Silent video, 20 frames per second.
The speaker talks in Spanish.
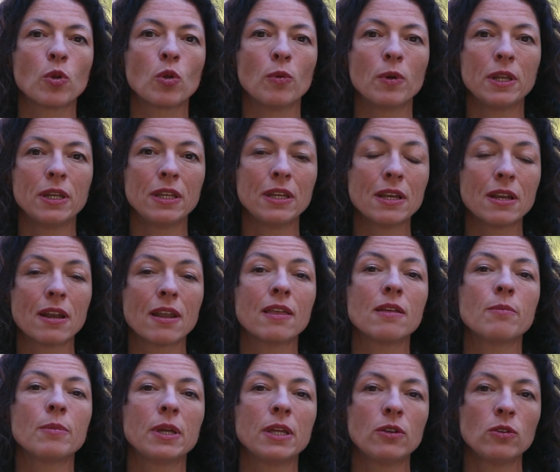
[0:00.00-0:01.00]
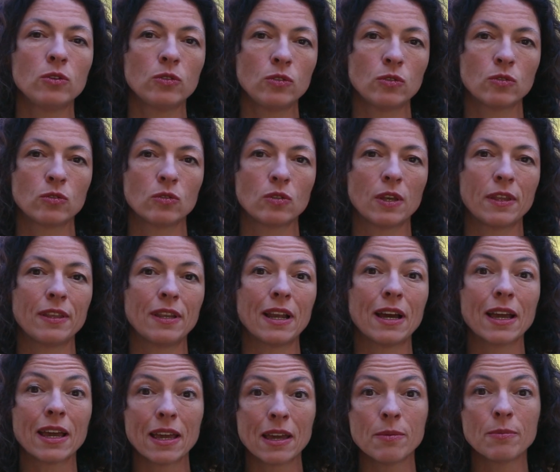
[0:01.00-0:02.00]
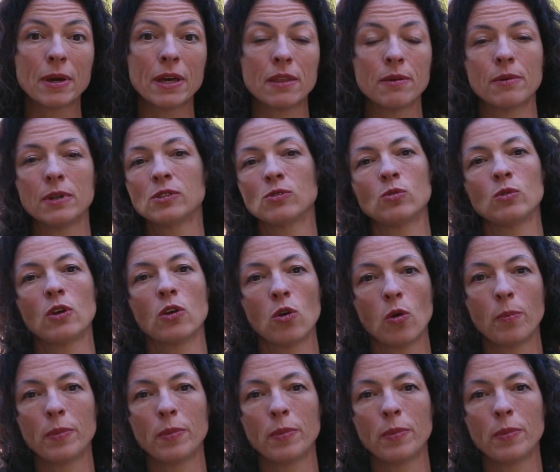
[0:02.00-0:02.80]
provenían nada menos que de la quema de basura de